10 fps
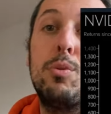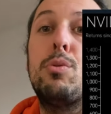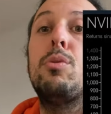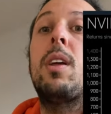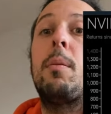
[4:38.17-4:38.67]

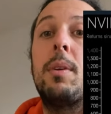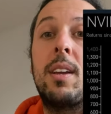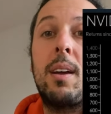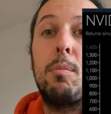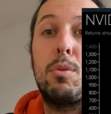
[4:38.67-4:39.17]
bütün
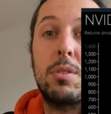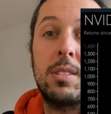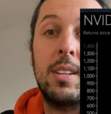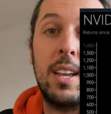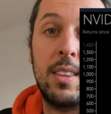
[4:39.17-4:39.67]
Amerikan
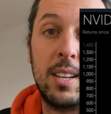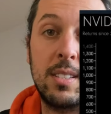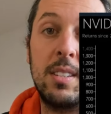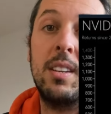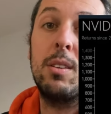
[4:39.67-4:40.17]
borsasının
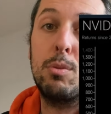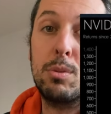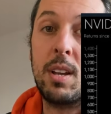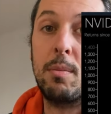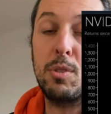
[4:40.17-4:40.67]
endeksi
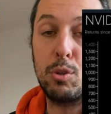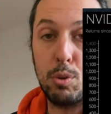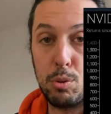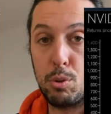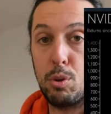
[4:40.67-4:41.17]
yükselmiş
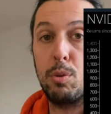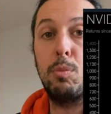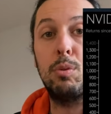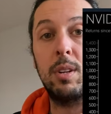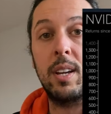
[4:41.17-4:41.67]
gözüküyor.
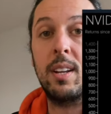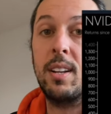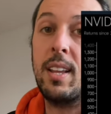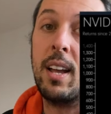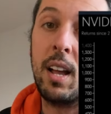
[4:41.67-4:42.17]
Bununla
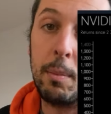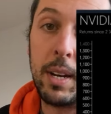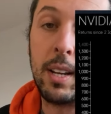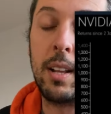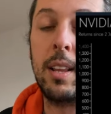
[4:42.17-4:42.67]
ilgili de
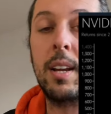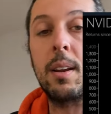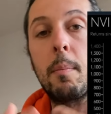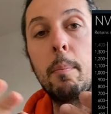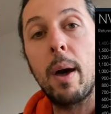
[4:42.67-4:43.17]
Amerikalılar
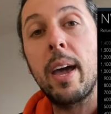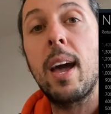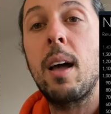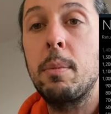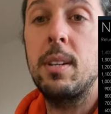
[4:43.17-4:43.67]

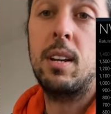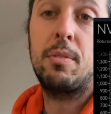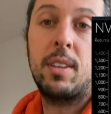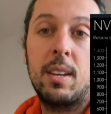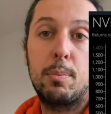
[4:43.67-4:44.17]
bayağı bir
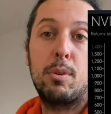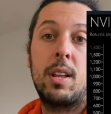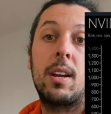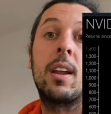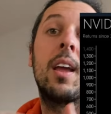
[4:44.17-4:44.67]
grafik
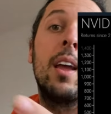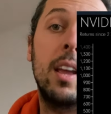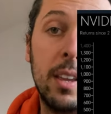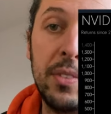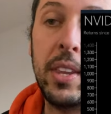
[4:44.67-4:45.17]
yapıyorlar.
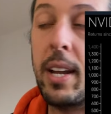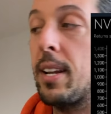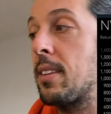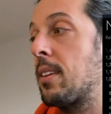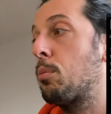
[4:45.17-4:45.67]

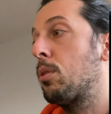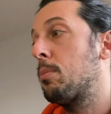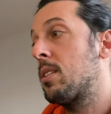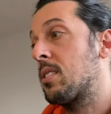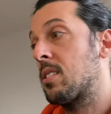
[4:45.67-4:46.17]
İnternette
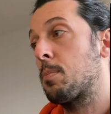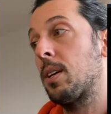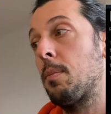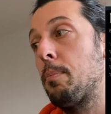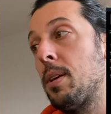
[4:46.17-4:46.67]
bulabilirsiniz.
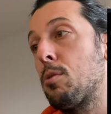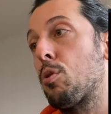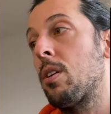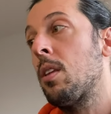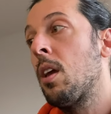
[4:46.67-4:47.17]
Bakın
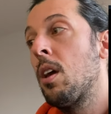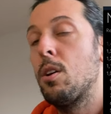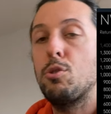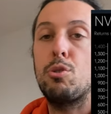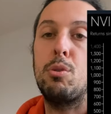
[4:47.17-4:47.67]
Bitcoin
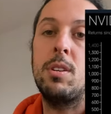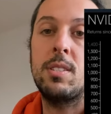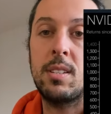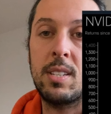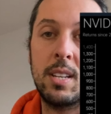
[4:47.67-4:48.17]
çoğu
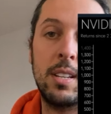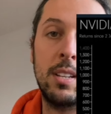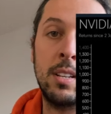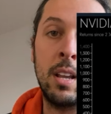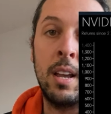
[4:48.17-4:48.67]
hisse
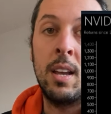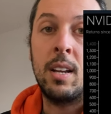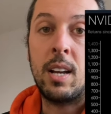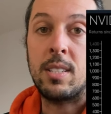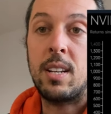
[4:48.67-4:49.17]
senedinin
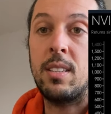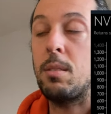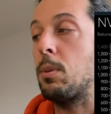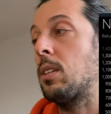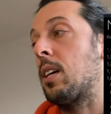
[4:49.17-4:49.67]

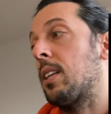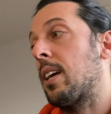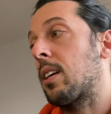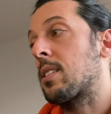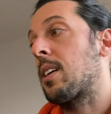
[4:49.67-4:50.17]
kazandırmadığı
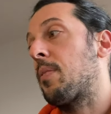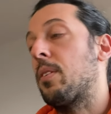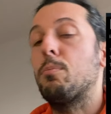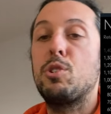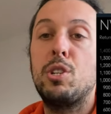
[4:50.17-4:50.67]
kadar
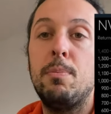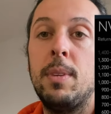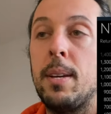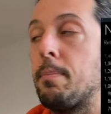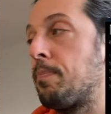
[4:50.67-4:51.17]
kazandırmış.
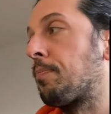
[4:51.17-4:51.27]
Şimdi